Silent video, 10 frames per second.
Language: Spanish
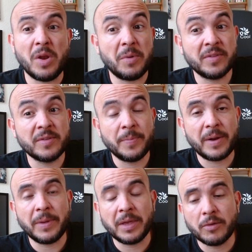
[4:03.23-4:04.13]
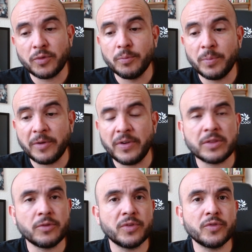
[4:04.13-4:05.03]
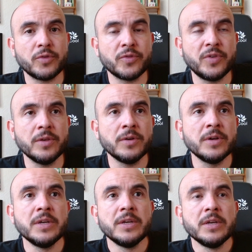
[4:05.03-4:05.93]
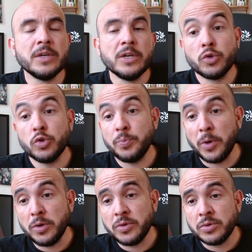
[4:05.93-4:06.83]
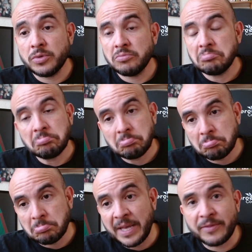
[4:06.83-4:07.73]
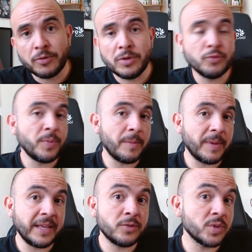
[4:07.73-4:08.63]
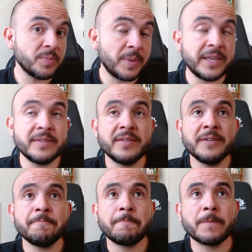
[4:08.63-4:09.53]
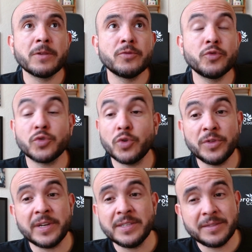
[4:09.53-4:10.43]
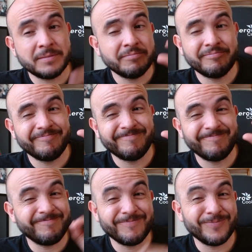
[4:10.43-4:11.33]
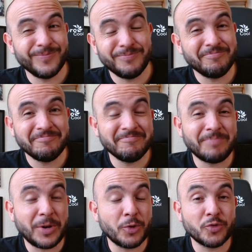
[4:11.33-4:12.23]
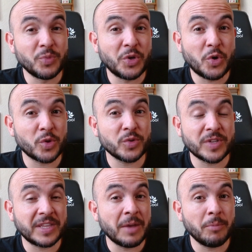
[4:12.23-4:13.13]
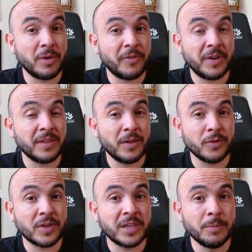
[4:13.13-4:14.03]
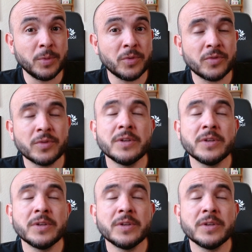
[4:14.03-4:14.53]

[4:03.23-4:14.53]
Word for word: verdad es que para México es un perfecto desconocido. Sus pros, eso, su palmarés, su experiencia. Sus contras, periodos muy cortos de tiempo al frente de los equipos.